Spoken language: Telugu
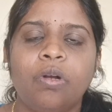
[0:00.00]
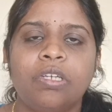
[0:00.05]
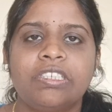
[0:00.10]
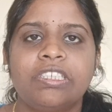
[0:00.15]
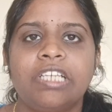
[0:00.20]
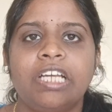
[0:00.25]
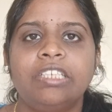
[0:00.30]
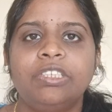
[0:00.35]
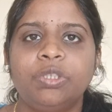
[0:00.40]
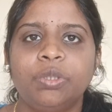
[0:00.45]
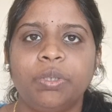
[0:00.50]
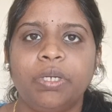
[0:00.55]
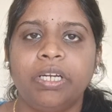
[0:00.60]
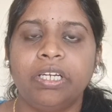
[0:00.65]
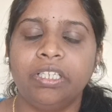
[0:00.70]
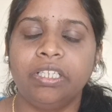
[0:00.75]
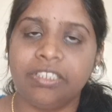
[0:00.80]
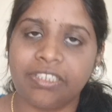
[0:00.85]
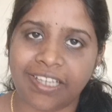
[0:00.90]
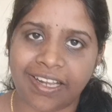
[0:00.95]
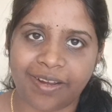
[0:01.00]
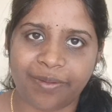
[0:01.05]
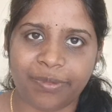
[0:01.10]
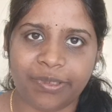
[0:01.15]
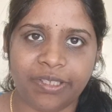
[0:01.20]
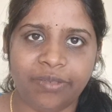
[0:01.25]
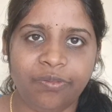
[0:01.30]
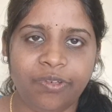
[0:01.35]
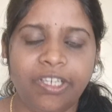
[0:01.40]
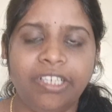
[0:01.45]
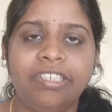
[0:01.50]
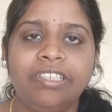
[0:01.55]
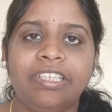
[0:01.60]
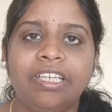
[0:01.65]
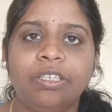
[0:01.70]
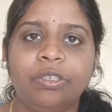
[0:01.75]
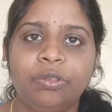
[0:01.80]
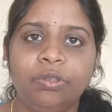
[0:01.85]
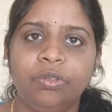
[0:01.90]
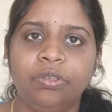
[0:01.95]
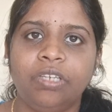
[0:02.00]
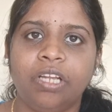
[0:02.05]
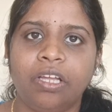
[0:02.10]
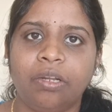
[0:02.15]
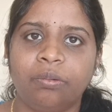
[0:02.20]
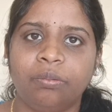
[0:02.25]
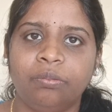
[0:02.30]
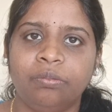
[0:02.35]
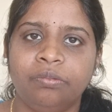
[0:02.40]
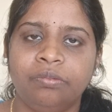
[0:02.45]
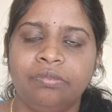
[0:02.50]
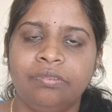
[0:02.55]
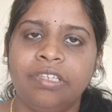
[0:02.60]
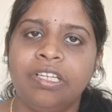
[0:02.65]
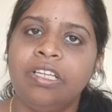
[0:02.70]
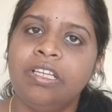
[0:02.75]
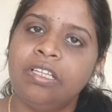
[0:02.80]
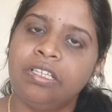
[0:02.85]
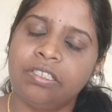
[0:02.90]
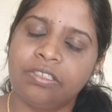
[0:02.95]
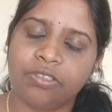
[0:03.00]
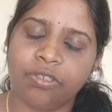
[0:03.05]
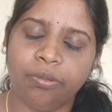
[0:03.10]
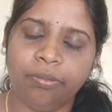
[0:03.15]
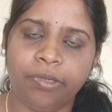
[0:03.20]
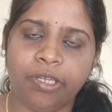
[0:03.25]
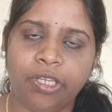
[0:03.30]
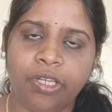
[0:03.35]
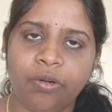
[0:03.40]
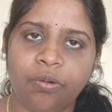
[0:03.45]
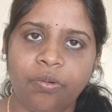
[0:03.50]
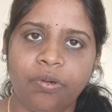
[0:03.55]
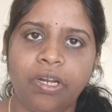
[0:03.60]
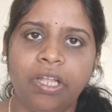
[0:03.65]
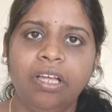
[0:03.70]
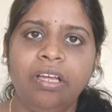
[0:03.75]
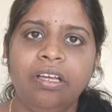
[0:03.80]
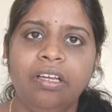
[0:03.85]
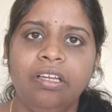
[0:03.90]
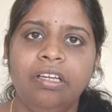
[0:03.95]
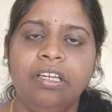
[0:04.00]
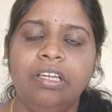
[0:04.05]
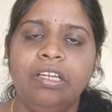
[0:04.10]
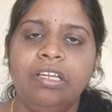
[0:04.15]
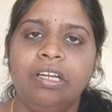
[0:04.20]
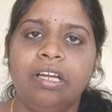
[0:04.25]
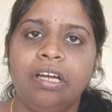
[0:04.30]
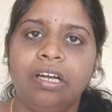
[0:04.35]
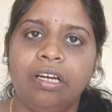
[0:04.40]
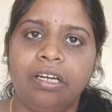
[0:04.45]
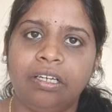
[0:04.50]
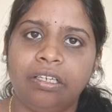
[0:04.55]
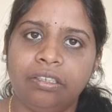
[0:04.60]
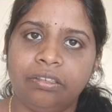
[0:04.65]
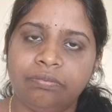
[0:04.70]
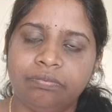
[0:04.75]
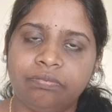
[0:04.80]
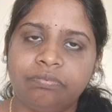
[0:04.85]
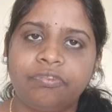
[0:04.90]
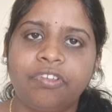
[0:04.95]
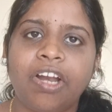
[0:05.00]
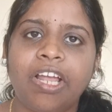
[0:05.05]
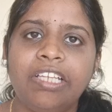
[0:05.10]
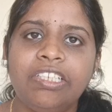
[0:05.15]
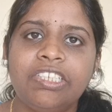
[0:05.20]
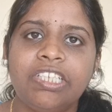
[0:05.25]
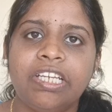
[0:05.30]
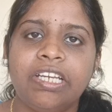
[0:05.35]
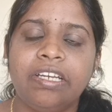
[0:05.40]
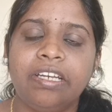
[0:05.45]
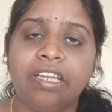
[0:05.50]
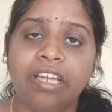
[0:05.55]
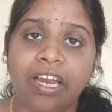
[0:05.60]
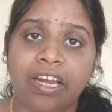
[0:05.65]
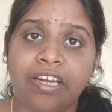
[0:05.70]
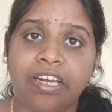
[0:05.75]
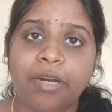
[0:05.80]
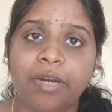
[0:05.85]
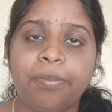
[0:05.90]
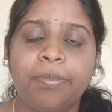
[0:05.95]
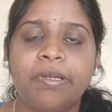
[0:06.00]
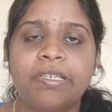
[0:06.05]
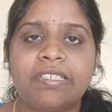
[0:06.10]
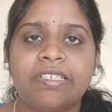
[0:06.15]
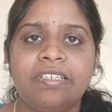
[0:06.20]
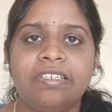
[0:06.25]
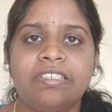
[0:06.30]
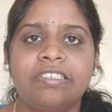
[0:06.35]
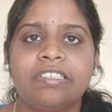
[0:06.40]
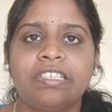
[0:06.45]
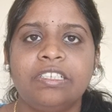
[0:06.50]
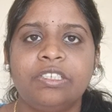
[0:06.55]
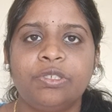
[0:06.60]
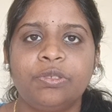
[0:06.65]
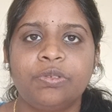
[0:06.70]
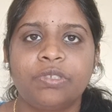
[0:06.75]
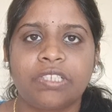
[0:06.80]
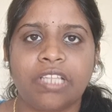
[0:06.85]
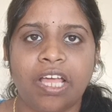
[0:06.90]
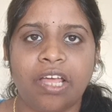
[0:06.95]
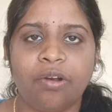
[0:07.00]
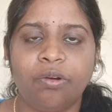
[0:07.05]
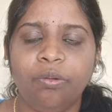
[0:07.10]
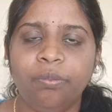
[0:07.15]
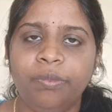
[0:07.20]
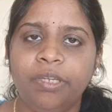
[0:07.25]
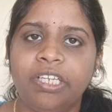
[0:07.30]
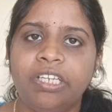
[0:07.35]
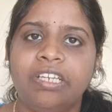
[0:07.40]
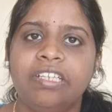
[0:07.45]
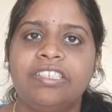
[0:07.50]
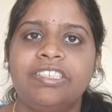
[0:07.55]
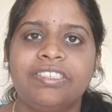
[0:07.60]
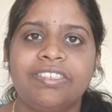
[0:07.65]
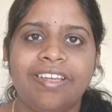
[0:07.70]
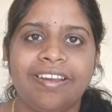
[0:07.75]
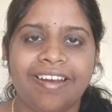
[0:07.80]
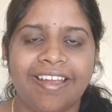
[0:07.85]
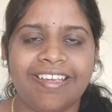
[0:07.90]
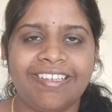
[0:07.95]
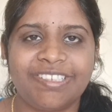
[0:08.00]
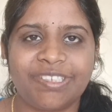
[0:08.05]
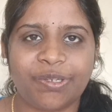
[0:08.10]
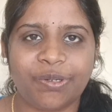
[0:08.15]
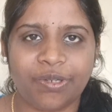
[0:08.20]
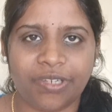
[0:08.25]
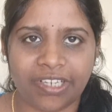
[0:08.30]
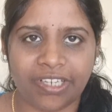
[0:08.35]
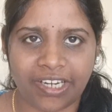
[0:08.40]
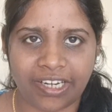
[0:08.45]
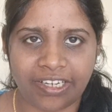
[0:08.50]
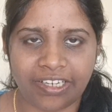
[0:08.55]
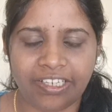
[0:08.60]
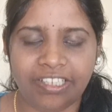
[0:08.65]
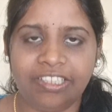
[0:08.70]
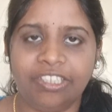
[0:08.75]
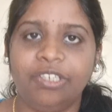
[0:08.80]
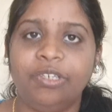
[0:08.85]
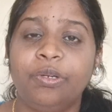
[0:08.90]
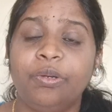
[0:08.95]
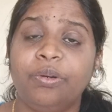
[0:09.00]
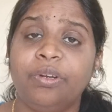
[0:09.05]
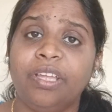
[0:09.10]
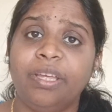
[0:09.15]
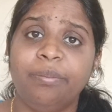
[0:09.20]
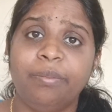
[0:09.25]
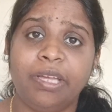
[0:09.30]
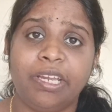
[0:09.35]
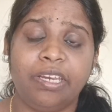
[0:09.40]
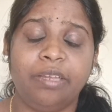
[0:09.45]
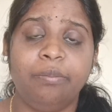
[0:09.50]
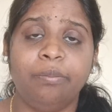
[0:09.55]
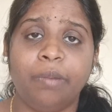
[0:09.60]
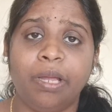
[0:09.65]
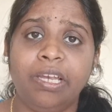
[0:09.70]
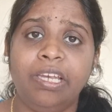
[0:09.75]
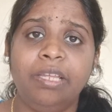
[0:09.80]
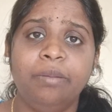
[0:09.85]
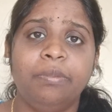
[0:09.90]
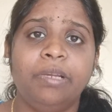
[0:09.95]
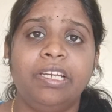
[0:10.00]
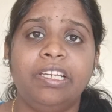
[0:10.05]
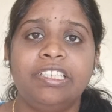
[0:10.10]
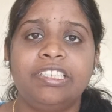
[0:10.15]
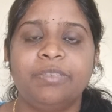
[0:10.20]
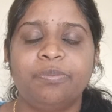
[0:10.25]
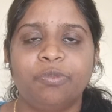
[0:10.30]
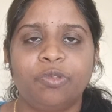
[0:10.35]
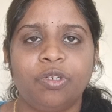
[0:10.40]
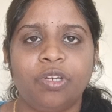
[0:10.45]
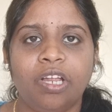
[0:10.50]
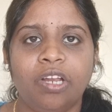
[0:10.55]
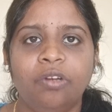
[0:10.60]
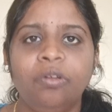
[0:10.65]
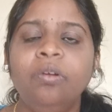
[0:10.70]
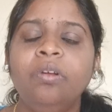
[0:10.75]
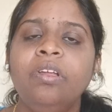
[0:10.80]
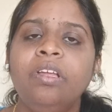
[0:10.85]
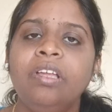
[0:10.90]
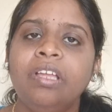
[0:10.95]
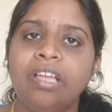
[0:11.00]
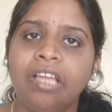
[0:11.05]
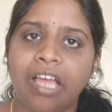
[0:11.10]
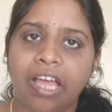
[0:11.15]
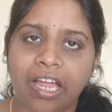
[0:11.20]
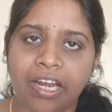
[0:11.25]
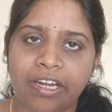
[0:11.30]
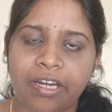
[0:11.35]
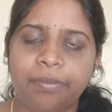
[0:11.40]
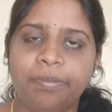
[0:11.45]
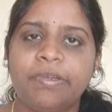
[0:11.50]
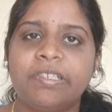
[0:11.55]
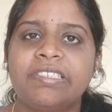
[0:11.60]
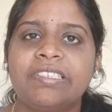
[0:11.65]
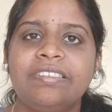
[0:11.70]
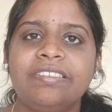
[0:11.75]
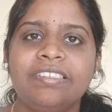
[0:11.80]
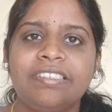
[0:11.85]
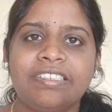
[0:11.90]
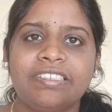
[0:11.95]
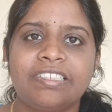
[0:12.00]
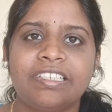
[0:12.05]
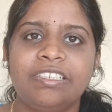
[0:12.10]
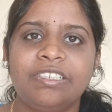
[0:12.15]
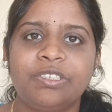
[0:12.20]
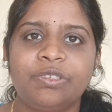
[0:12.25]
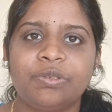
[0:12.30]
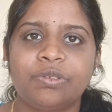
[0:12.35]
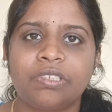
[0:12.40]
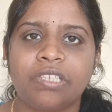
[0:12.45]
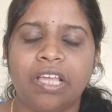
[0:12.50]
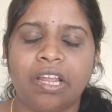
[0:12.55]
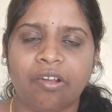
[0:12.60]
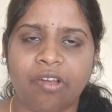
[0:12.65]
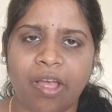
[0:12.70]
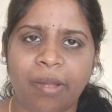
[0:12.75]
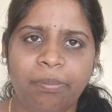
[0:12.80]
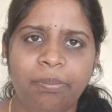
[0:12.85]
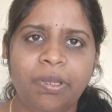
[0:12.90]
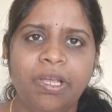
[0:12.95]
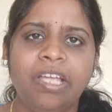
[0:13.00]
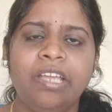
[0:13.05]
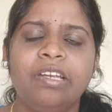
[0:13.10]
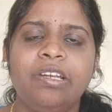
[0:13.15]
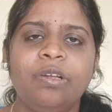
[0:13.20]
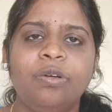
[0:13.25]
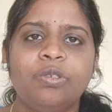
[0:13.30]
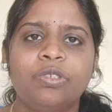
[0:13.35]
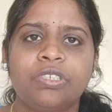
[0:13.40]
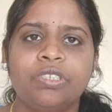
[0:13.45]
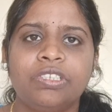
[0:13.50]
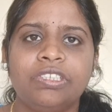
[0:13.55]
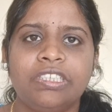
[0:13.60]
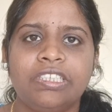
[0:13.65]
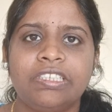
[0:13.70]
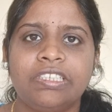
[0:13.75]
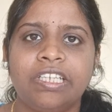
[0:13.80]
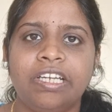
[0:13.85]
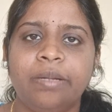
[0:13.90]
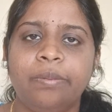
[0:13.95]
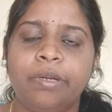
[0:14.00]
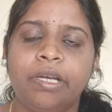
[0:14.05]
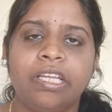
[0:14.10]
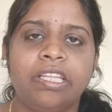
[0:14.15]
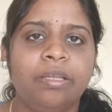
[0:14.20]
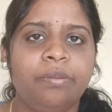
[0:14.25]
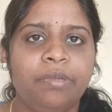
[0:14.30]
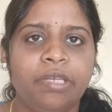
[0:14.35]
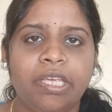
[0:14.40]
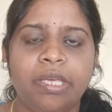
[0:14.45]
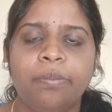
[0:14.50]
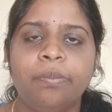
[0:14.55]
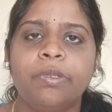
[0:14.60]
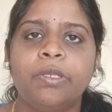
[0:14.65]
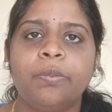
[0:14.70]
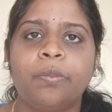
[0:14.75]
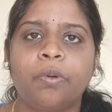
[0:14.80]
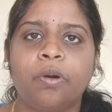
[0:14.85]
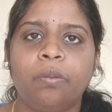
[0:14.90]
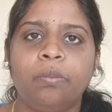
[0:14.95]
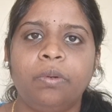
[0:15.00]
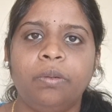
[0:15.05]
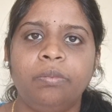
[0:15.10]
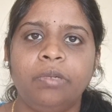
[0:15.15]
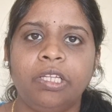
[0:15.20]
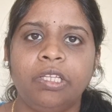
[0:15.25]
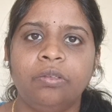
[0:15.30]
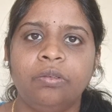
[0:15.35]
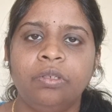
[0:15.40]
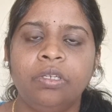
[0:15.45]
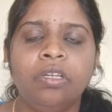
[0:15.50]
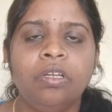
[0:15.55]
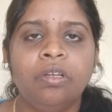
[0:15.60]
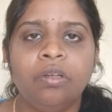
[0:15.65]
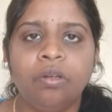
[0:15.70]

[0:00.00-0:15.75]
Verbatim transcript: ఒకసారి చూడండి చాలామంది వెయిట్ తగ్గుతున్నారు సో మీరు కూడా ట్రై చేయండి హండ్రెడ్ పర్సెంట్ రిజల్ట్స్ చూస్తారు మీకు నచ్చిన రైస్ రోటీ అన్నీ తింటూనే మరి మళ్ళీ మళ్ళీ చెప్తున్నాను హండ్రెడ్ పర్సెంట్ రిజల్ట్స్ చూస్తారు హ్యాపీగా ఇంట్లో కోసం చేసేయడమే కదా మీకేం పెద్ద ప్రాబ్లం లేదు